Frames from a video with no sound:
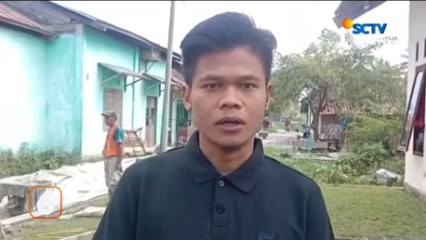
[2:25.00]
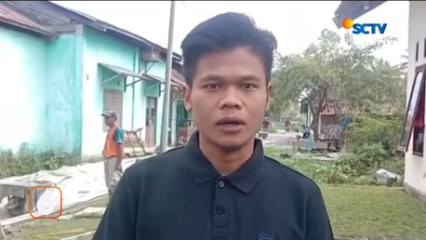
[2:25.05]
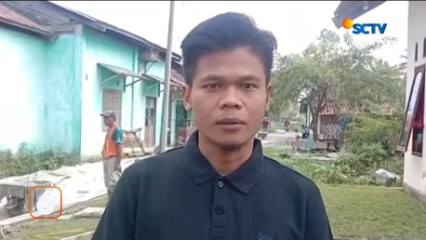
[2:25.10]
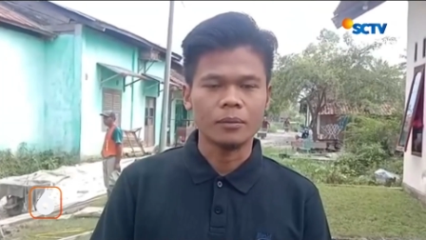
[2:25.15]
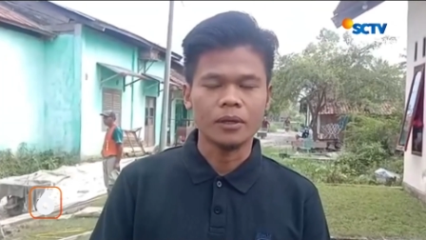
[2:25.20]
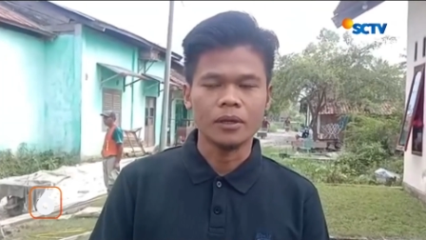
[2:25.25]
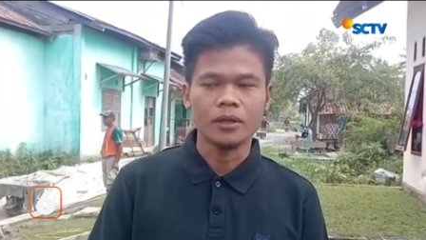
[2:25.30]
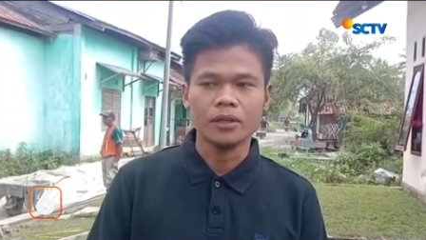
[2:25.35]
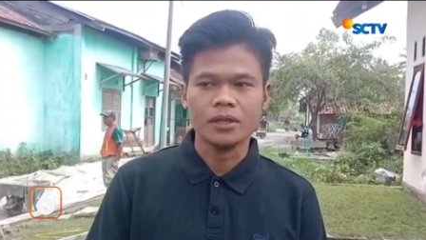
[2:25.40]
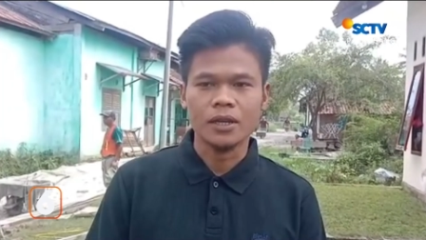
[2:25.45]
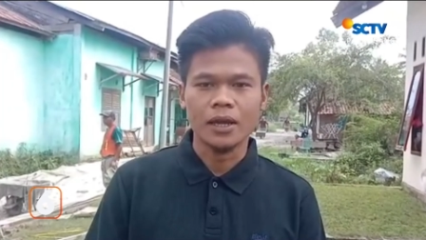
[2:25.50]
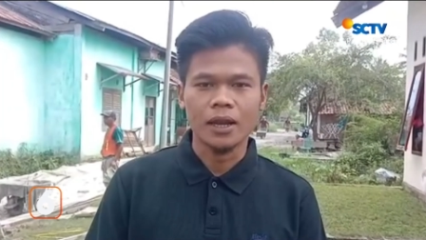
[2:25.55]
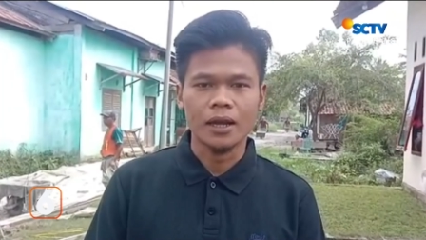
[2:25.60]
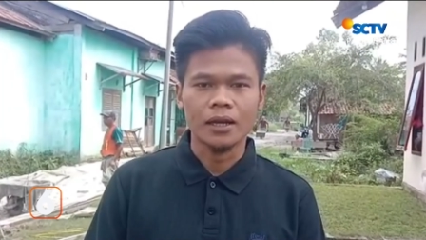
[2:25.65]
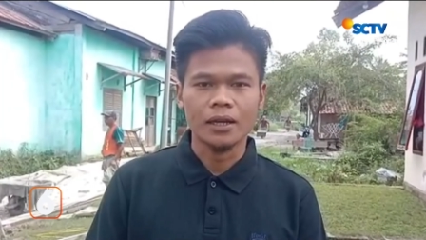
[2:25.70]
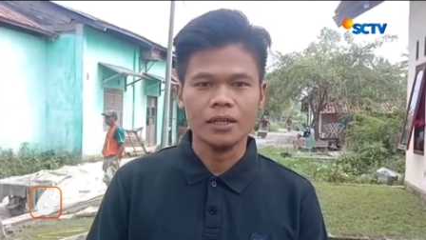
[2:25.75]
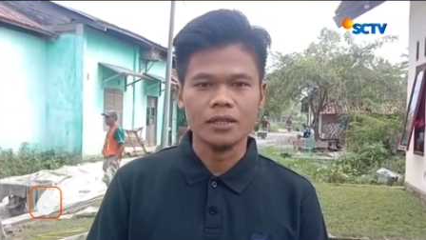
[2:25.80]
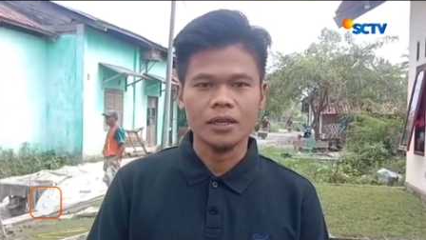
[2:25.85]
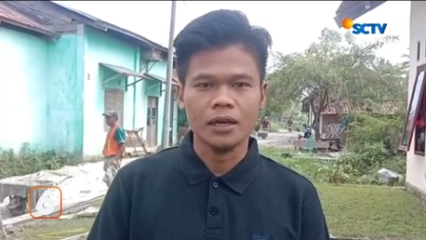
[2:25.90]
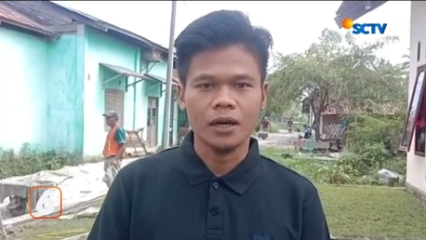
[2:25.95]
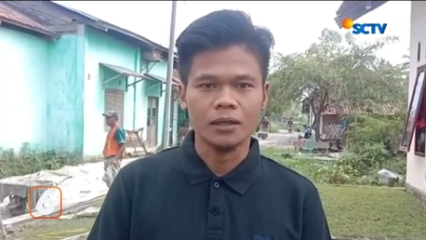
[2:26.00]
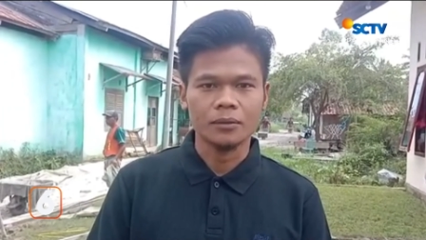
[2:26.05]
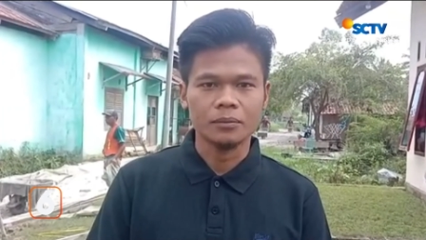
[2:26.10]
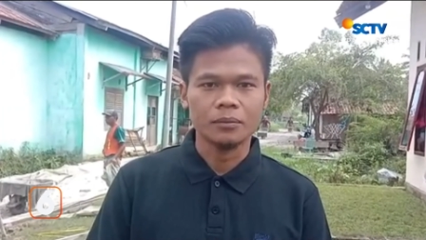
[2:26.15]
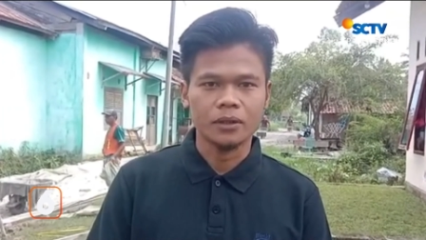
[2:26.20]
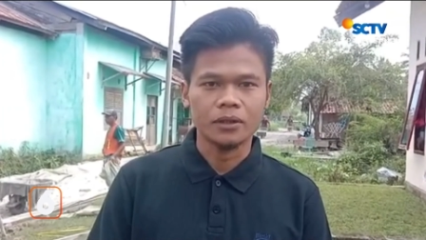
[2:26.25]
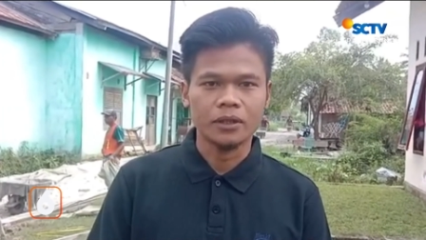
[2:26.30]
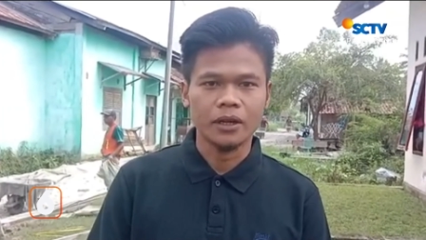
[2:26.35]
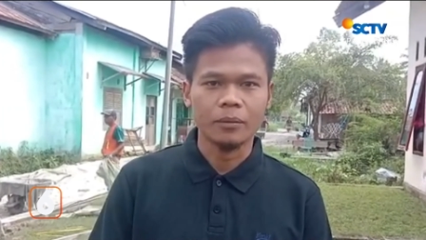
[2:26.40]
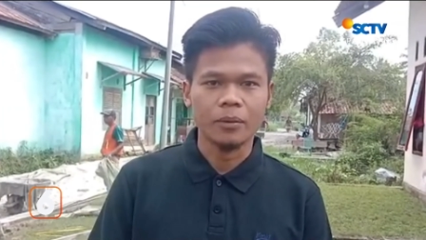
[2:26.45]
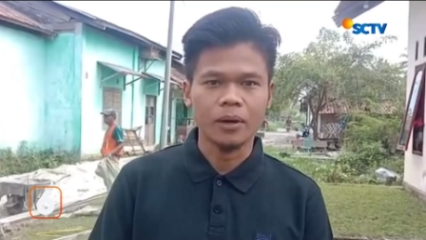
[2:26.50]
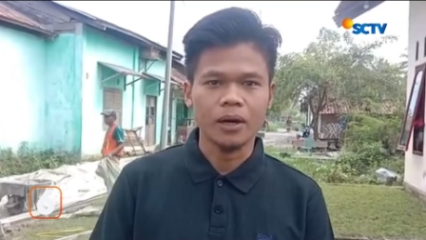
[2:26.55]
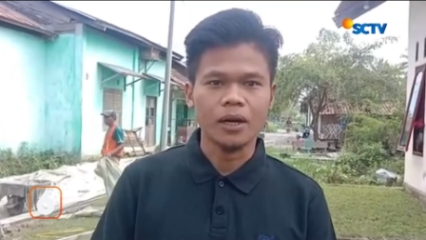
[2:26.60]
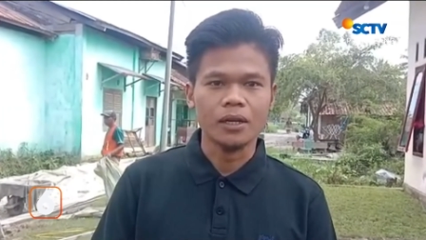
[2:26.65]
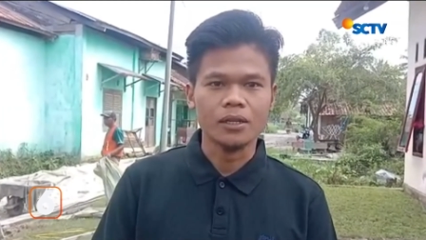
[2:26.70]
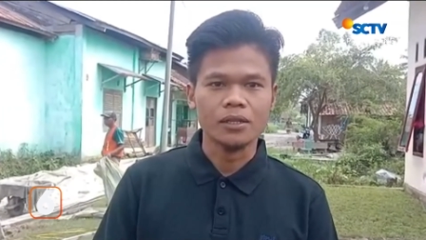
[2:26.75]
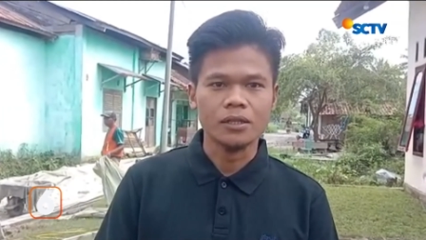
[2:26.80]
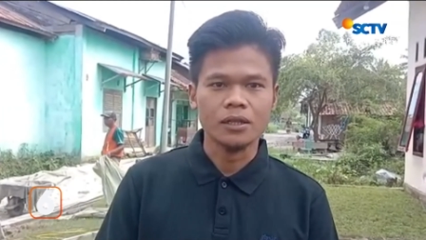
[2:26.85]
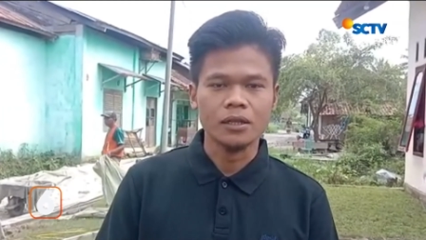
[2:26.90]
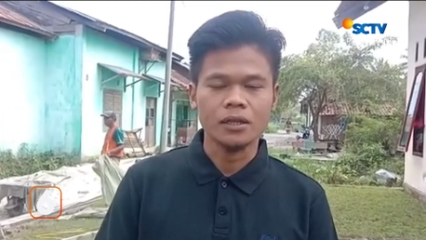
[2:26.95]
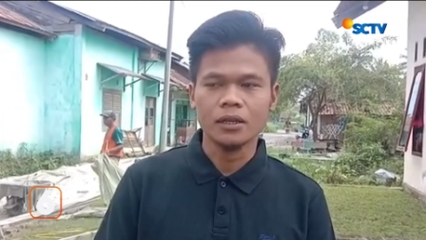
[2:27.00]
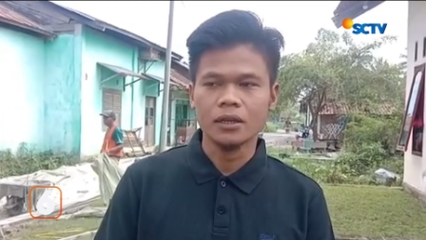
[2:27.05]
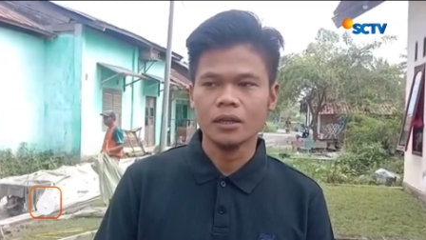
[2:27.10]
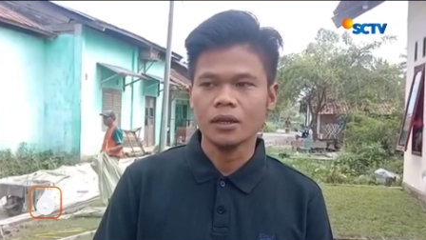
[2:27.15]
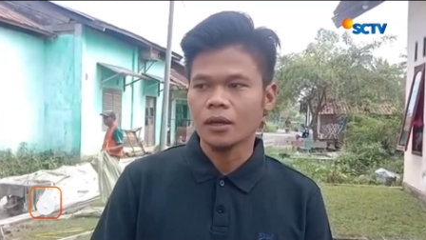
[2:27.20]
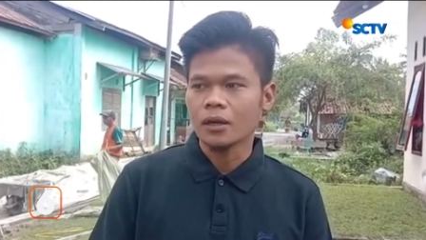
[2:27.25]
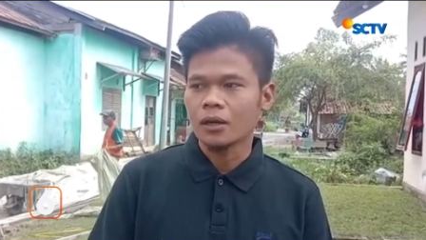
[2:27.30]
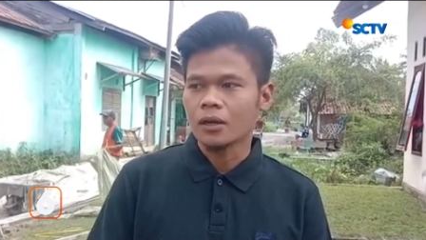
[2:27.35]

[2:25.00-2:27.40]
Kami sekali lagi sangat berterima kasih.